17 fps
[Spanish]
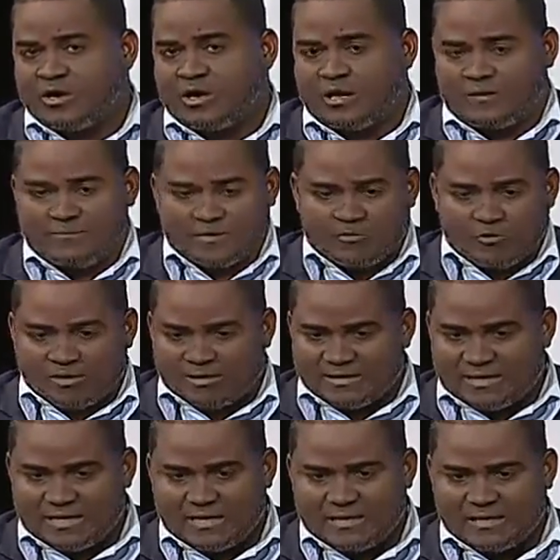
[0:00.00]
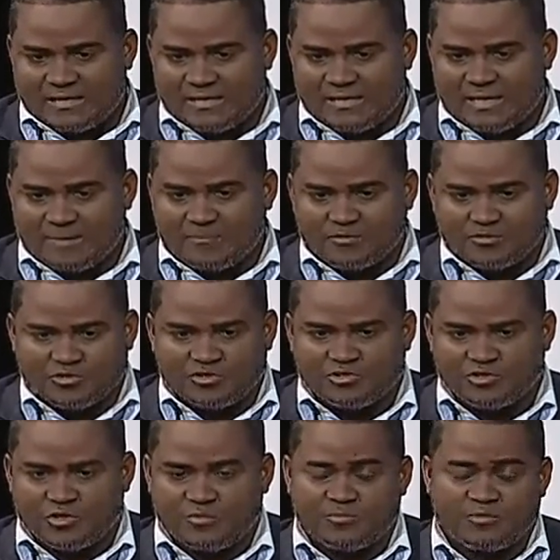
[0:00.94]
a ver cuál era eh, la
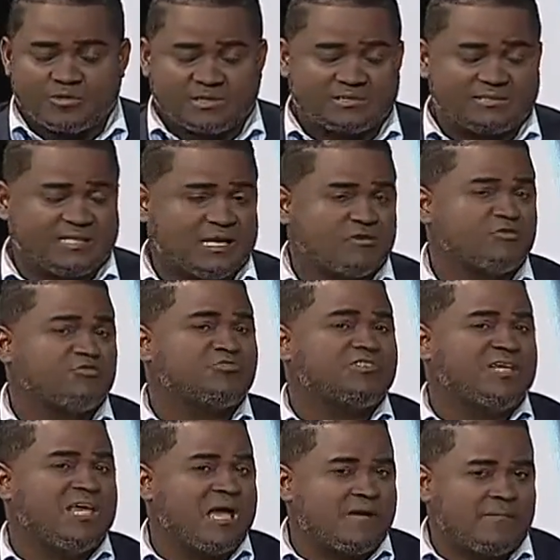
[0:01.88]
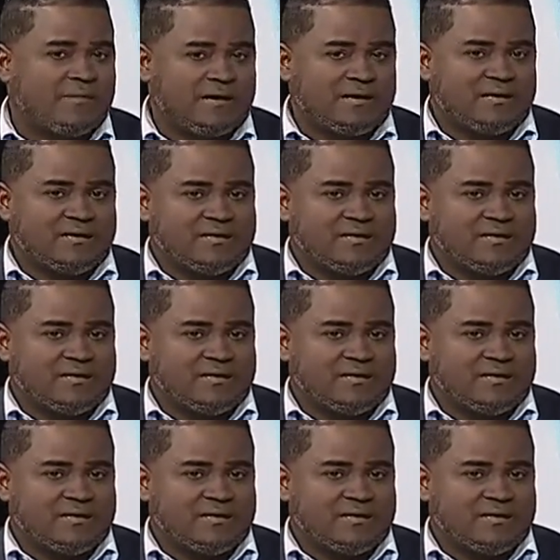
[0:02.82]
posición porque se anunciaba